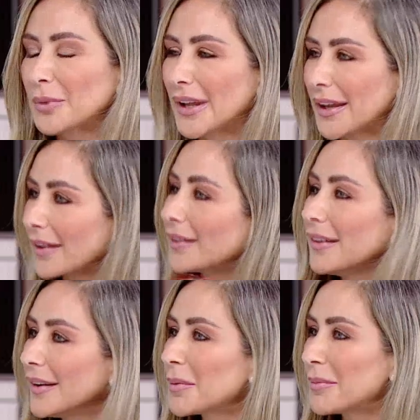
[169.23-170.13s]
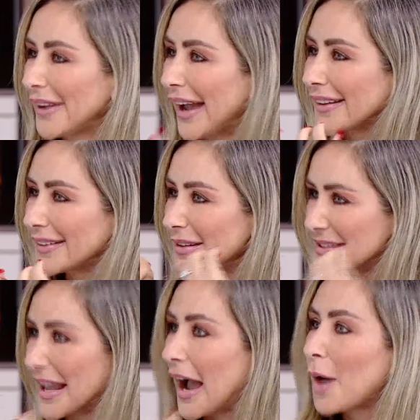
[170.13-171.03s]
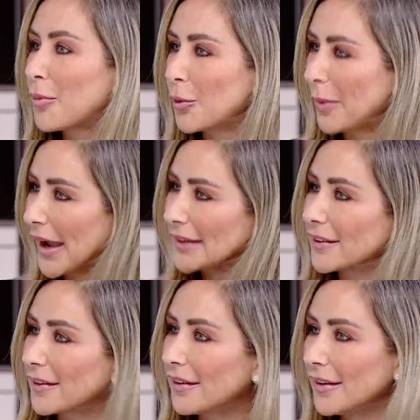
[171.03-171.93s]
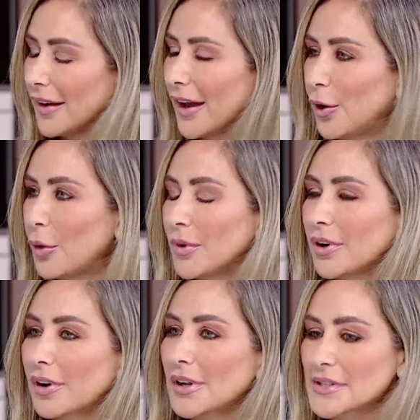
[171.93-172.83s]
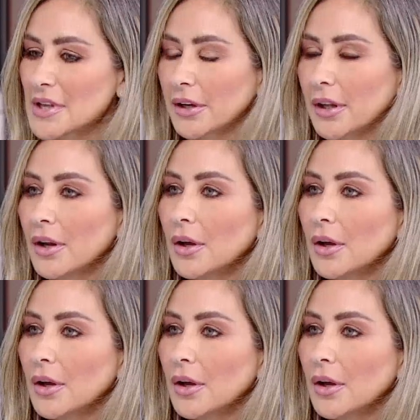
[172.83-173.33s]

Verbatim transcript: ولكن بحد استيعابه بهيدا العمر لا. نعم. الصغير